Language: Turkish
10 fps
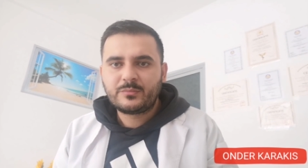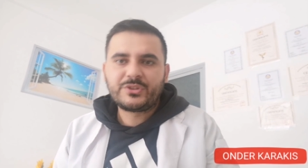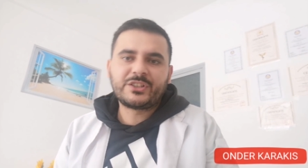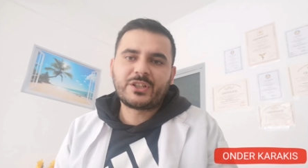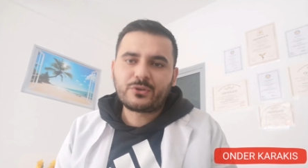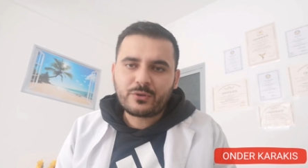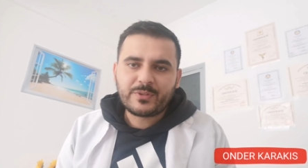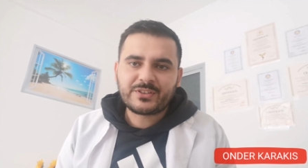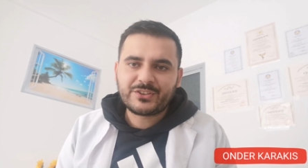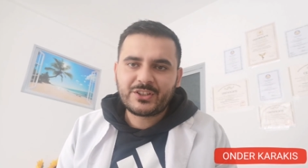Bir teşekkür
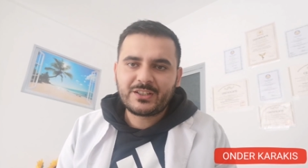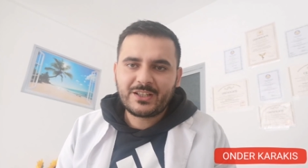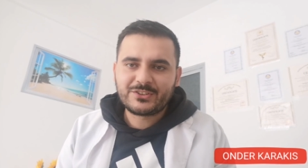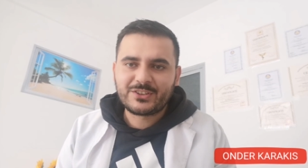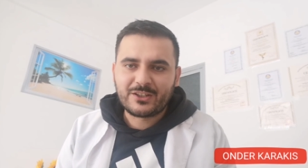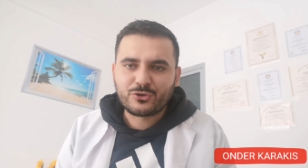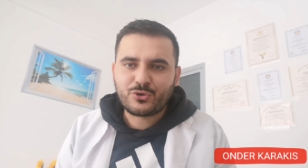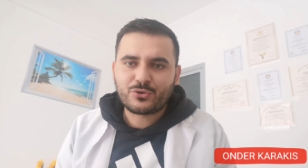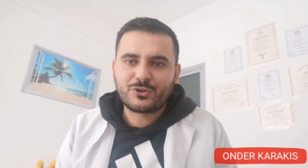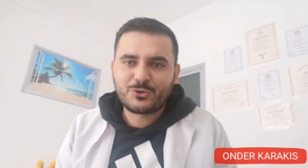mesajı yazın yani.
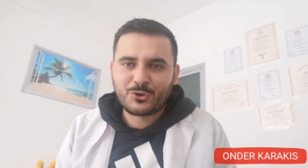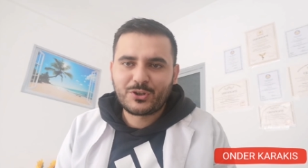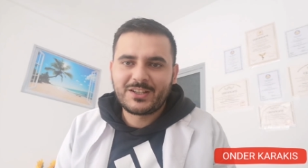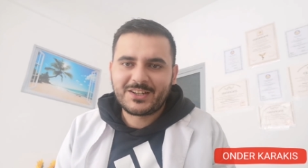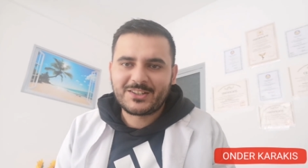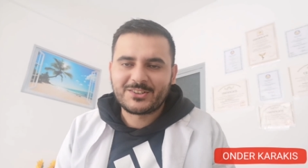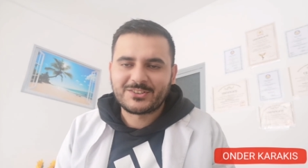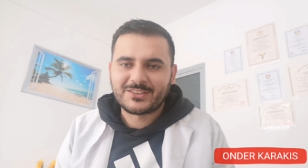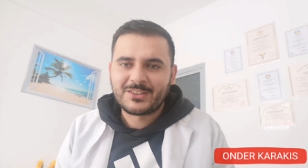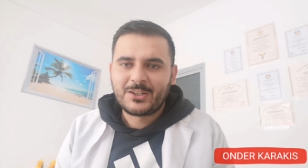Çok da zor değil
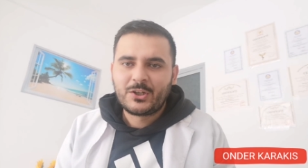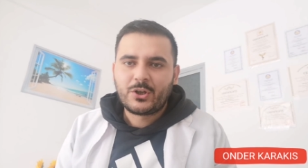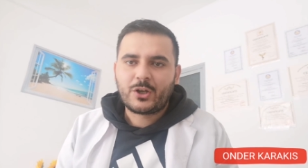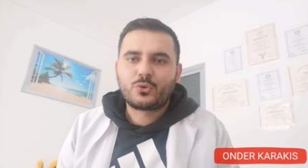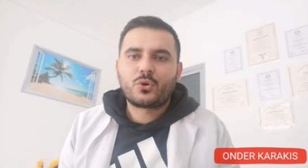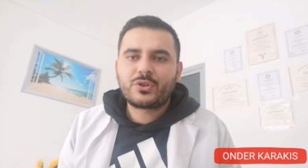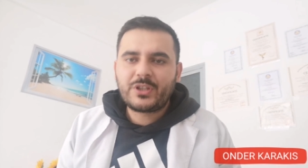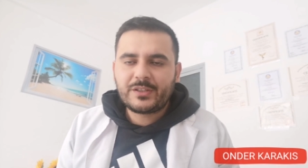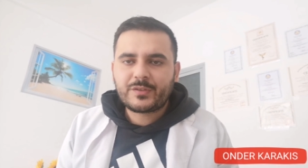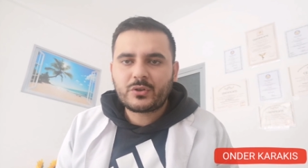arkadaşlar. Ha doğru
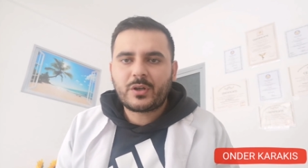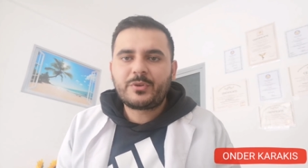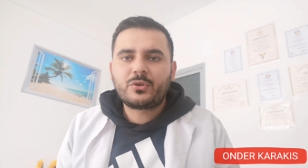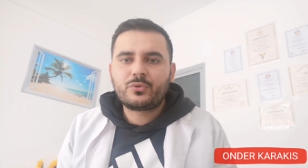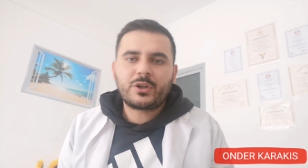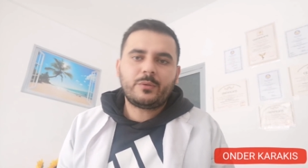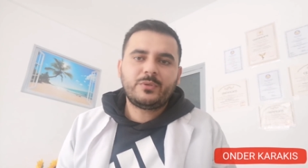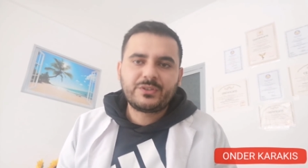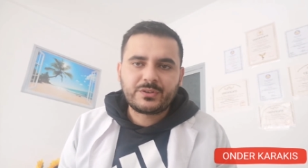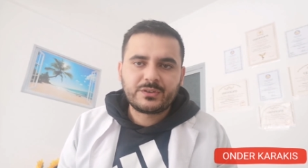değilse tabii ki
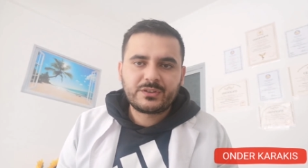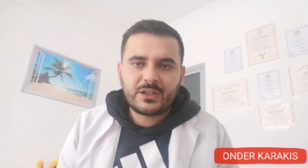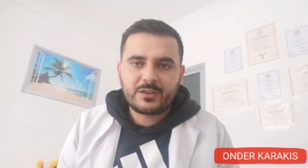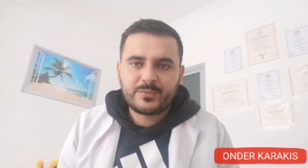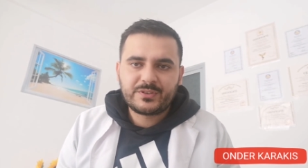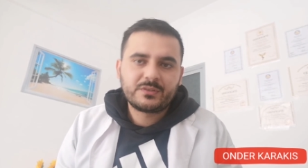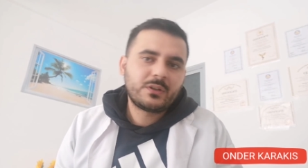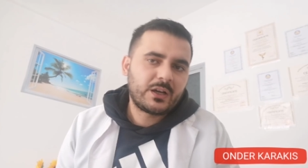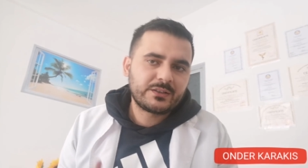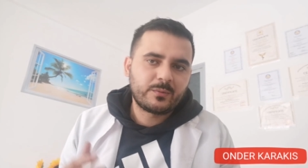uyarabilirsiniz. Yani
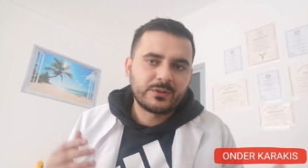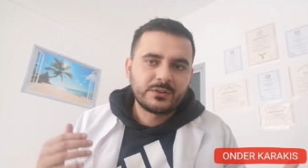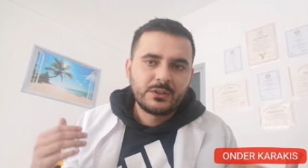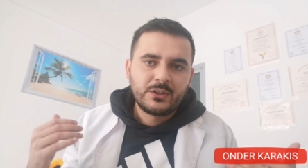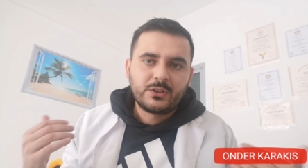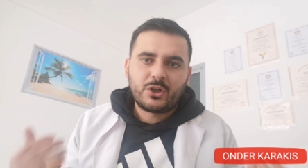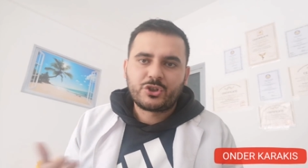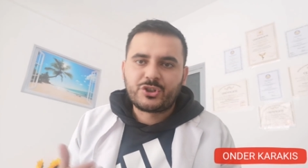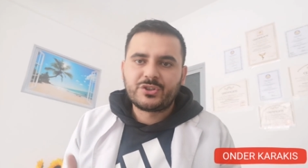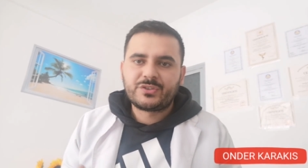biz her zaman
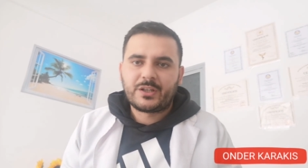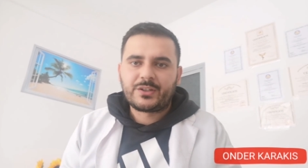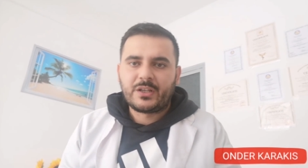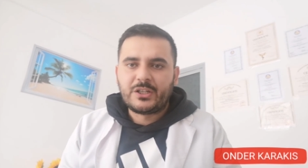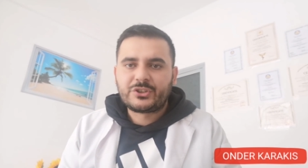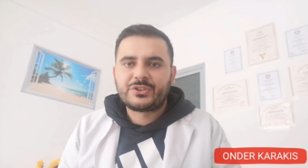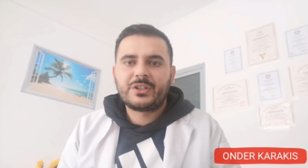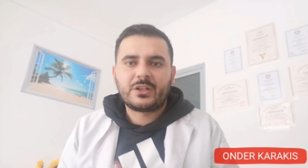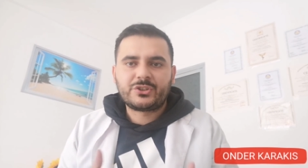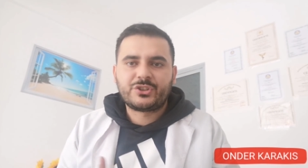açığız yani
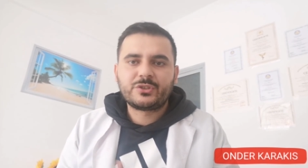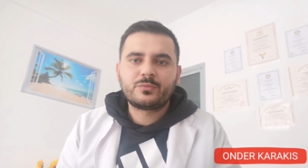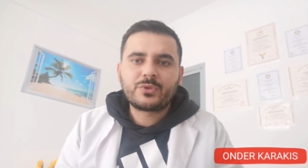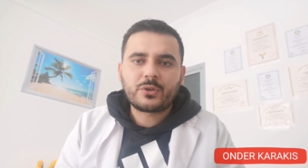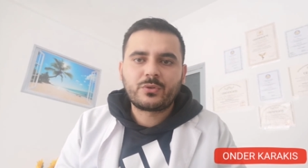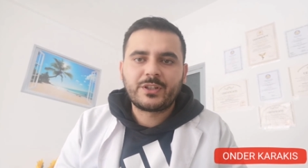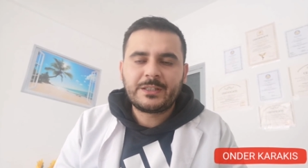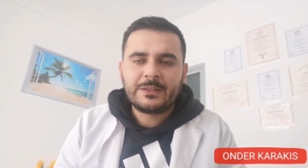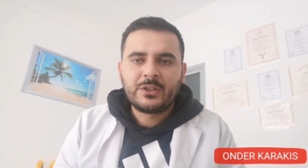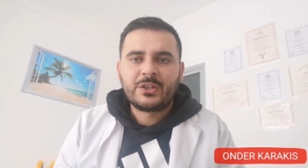eleştiriye açığız. Bundan
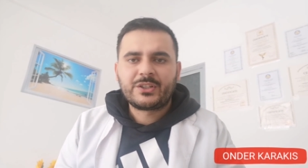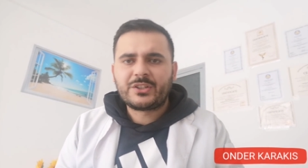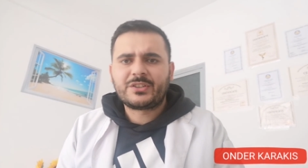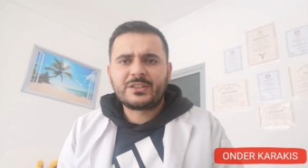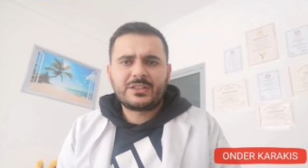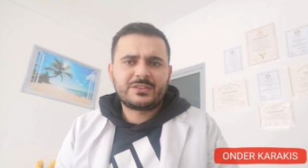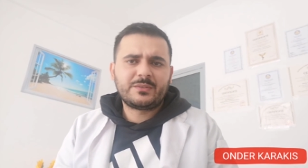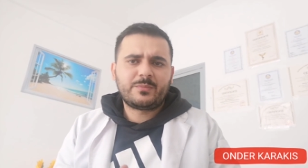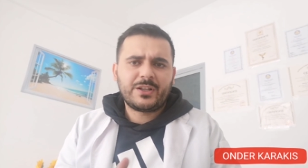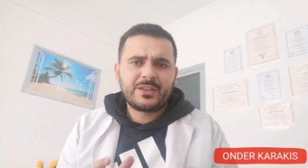dolayı kesinlikle
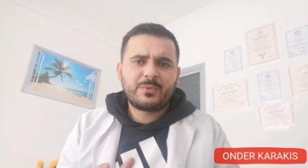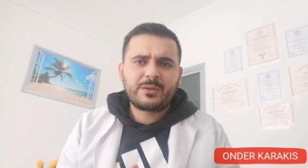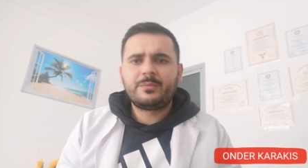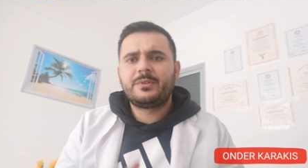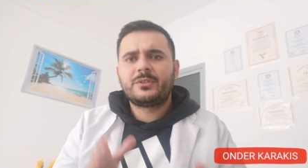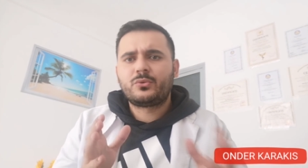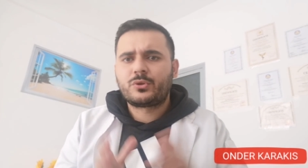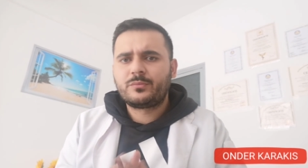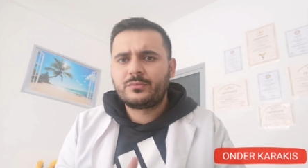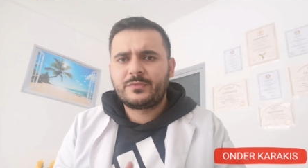siz banlama gibi
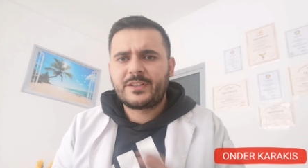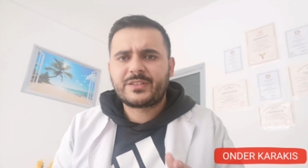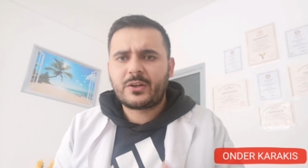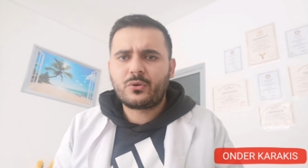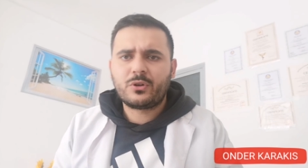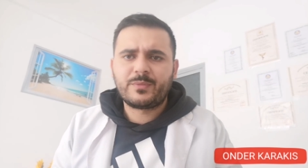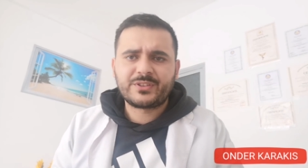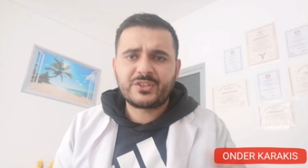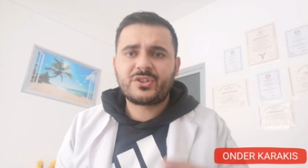durum vesaire olmaz.